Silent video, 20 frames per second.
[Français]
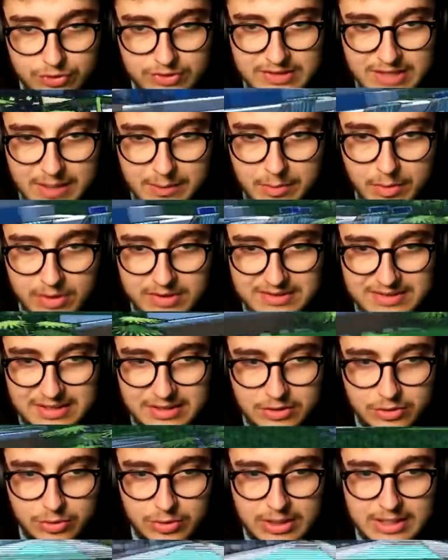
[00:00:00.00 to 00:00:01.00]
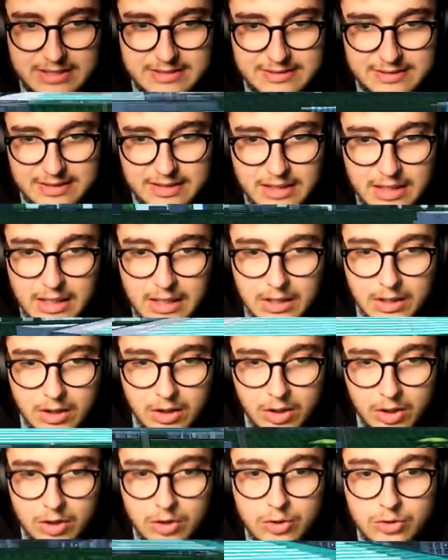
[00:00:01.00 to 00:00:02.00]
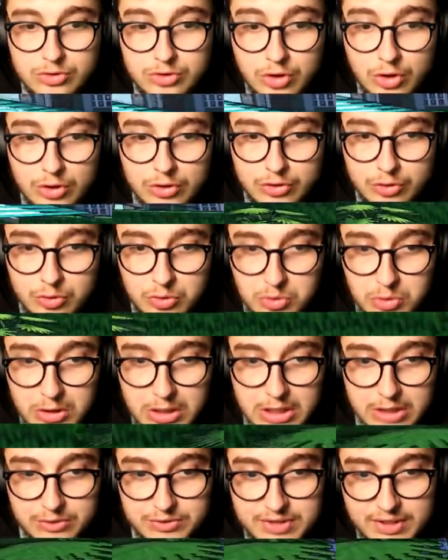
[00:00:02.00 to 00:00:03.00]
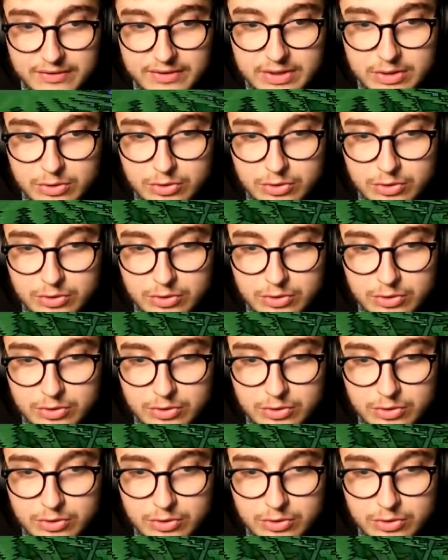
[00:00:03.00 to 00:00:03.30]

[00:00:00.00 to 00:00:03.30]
juste d'abord sécuriser euh, le grand trou. Vous savez,